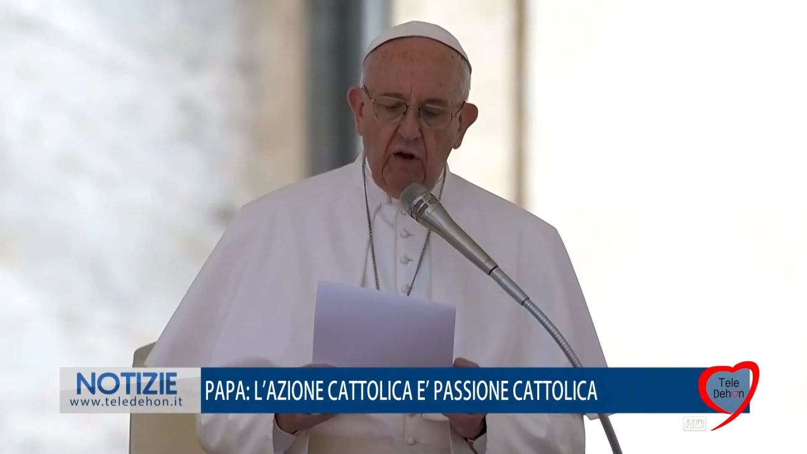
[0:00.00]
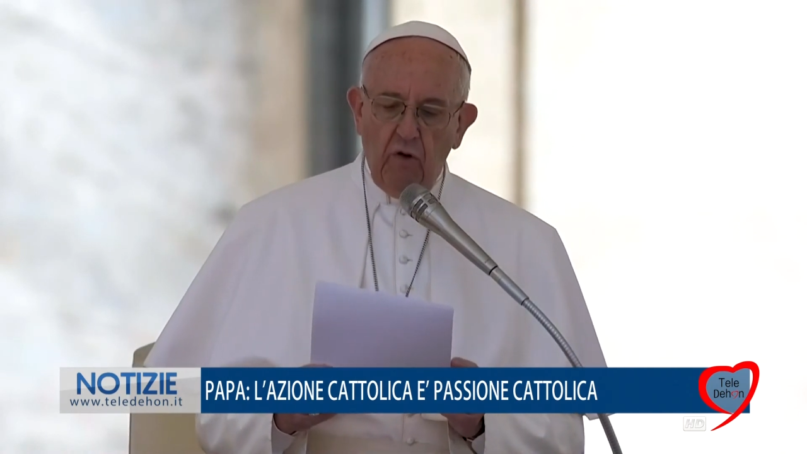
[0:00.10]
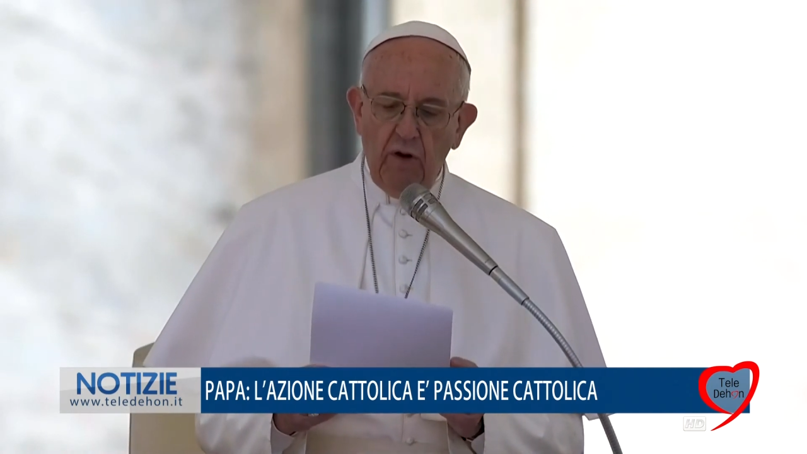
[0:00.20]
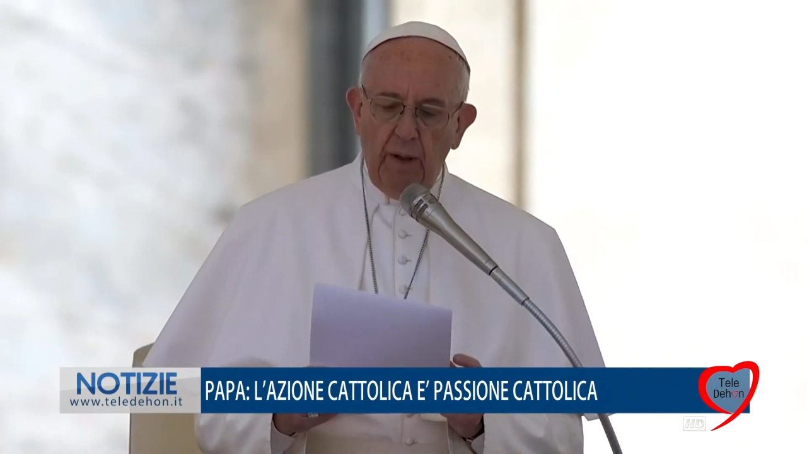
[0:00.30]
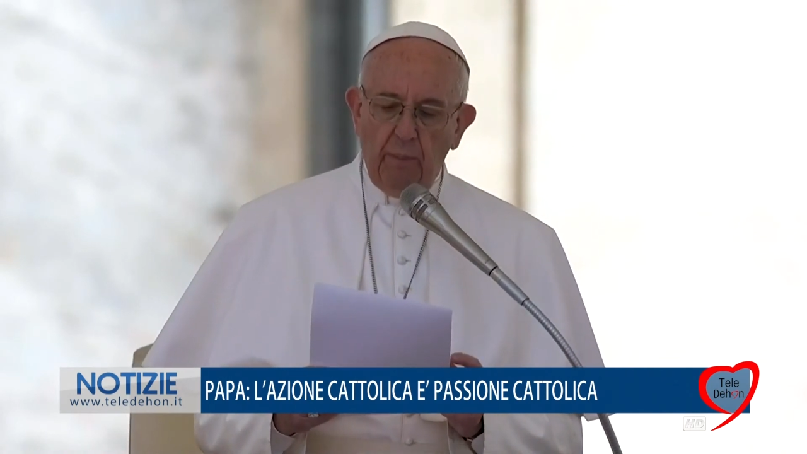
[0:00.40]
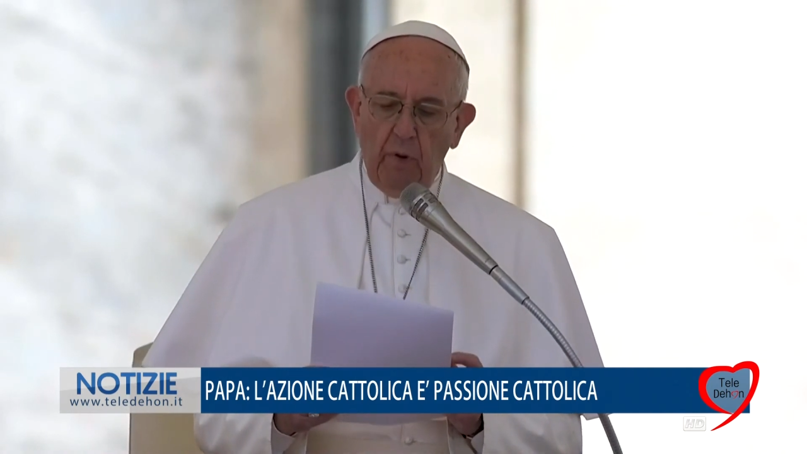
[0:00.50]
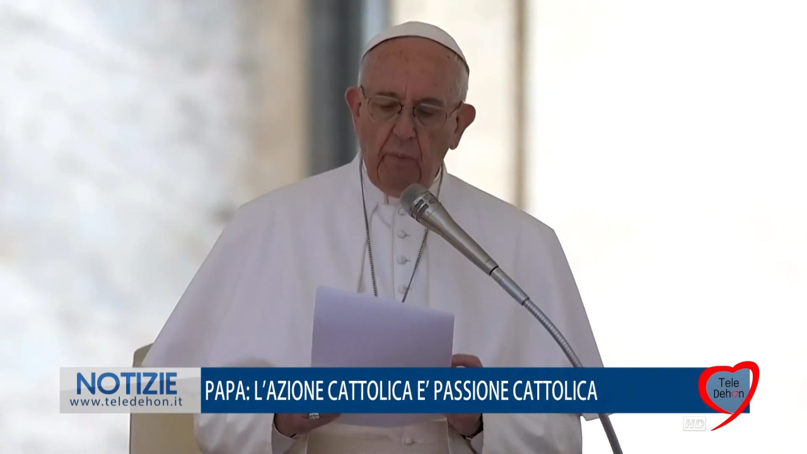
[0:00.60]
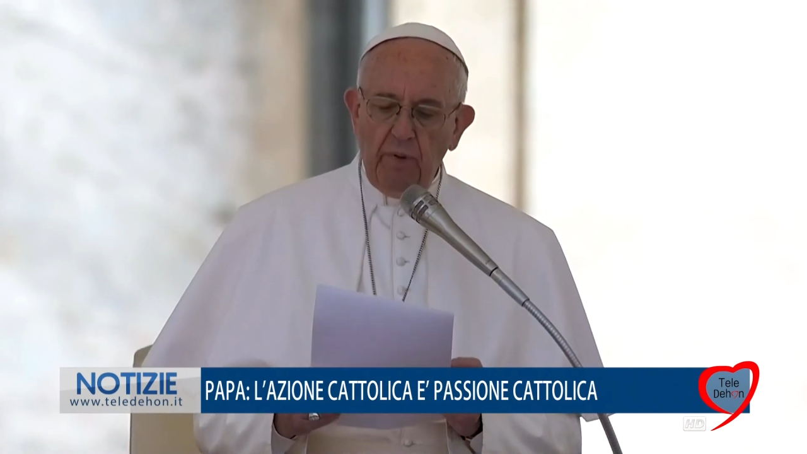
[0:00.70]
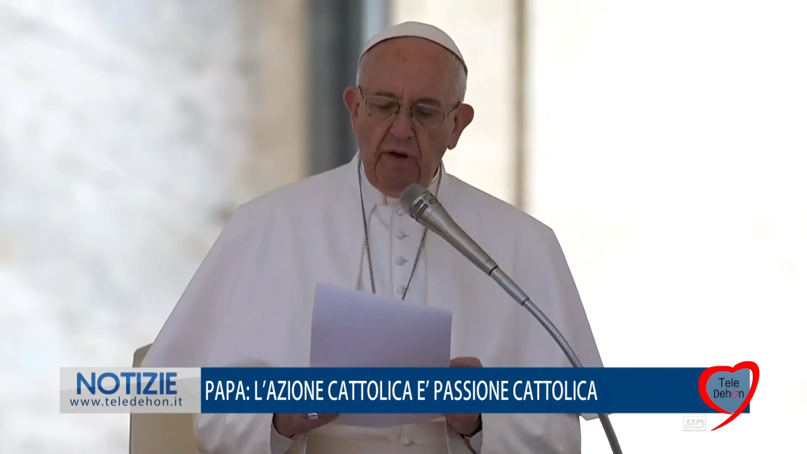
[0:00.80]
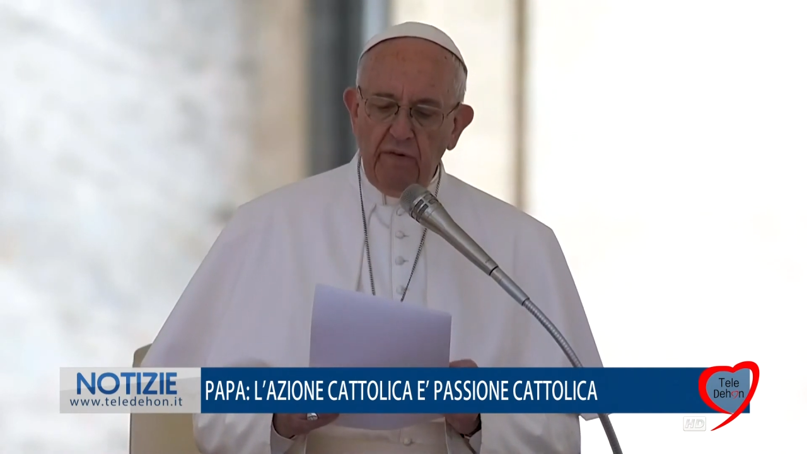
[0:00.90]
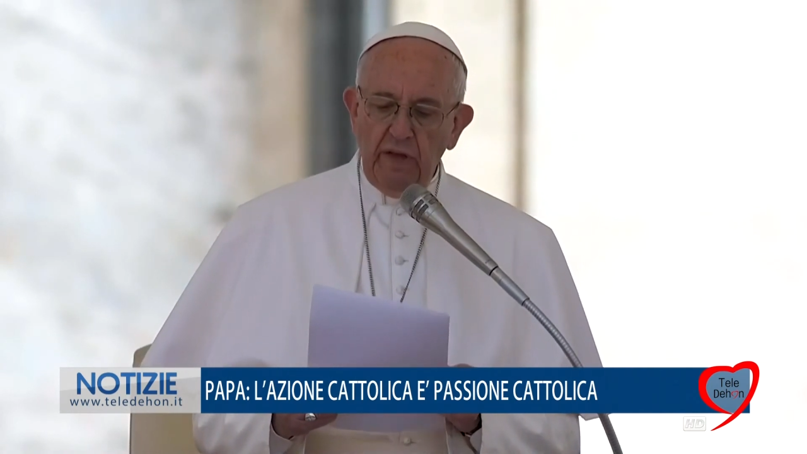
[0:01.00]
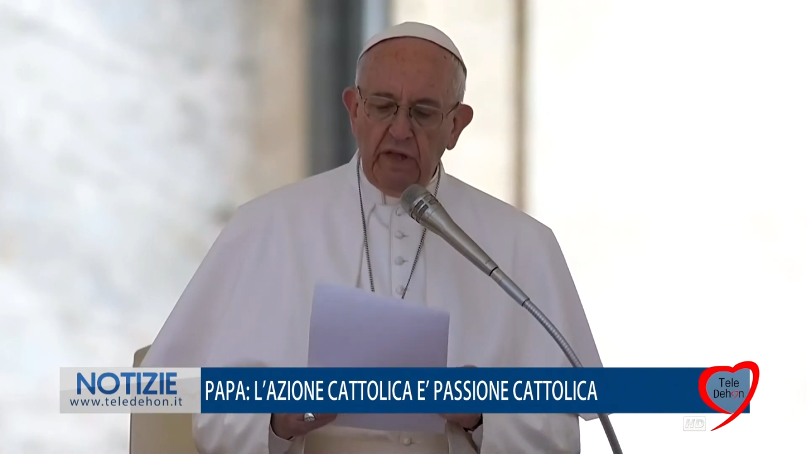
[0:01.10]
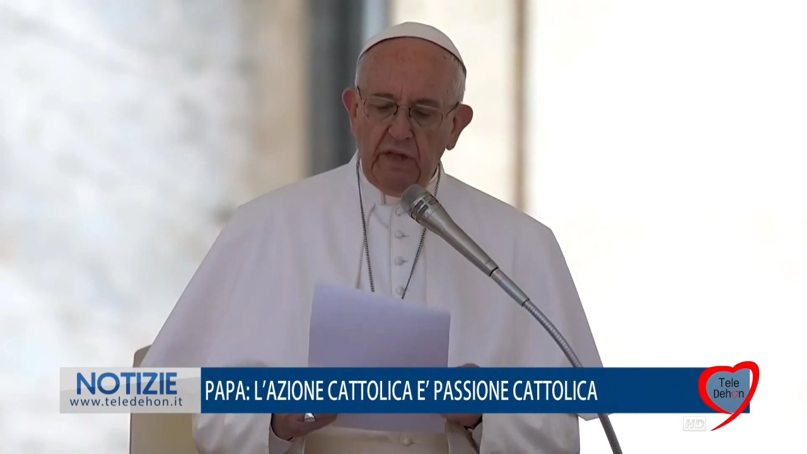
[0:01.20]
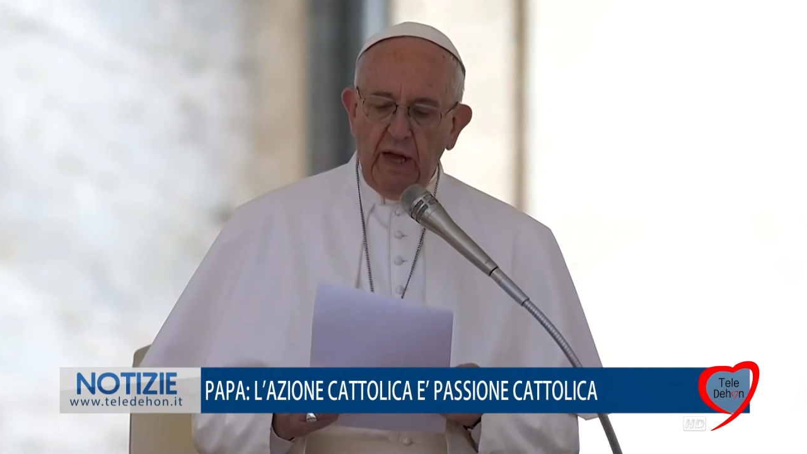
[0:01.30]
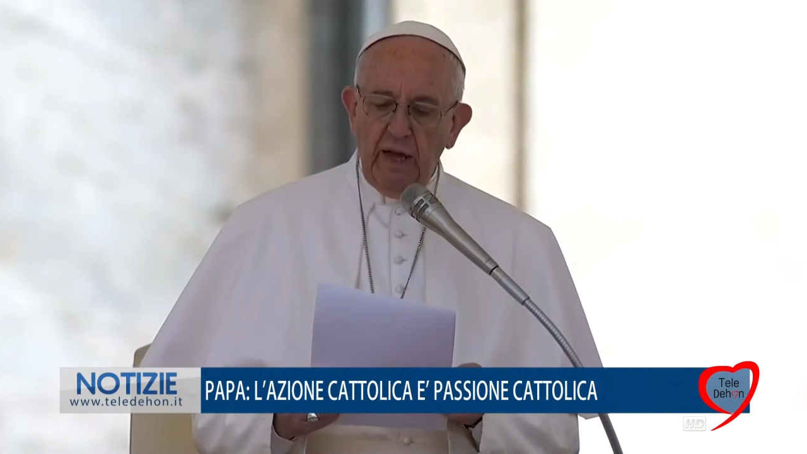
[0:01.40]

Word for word: la propria vita